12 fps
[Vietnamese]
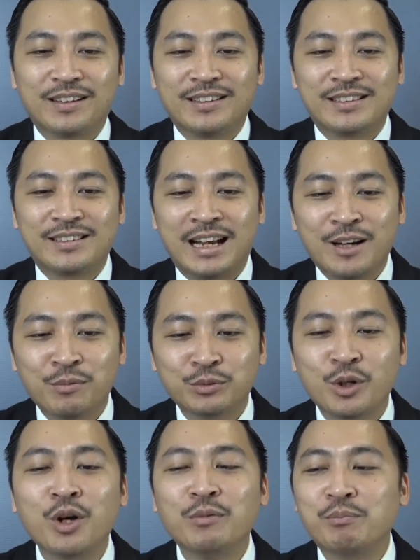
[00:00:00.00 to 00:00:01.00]
sẽ không
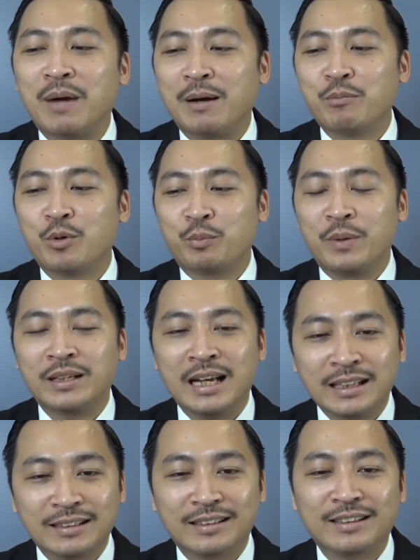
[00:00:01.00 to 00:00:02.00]
tốt bằng một miếng
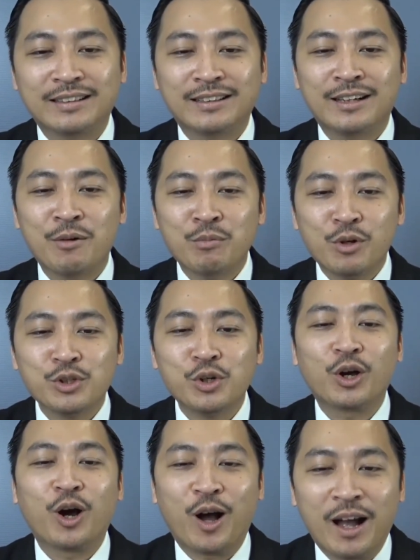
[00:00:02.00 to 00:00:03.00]
đất không có sổ
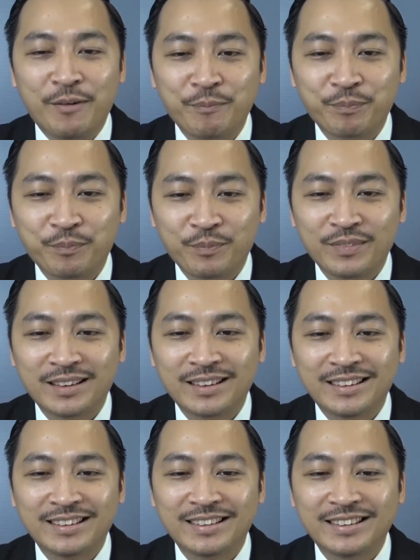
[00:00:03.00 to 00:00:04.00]
đỏ
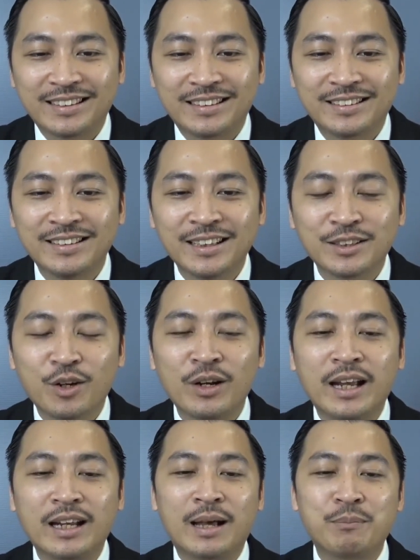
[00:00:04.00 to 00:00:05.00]
nhưng nó
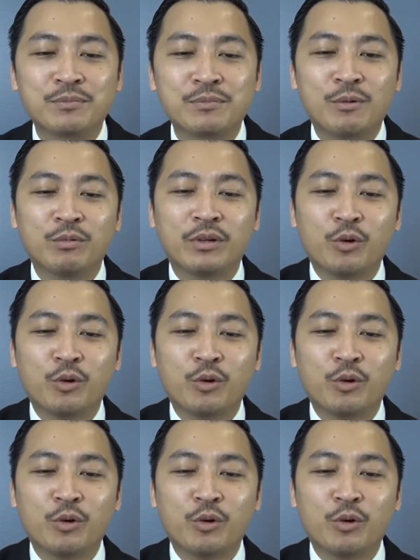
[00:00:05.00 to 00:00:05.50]
lại nằm trong cái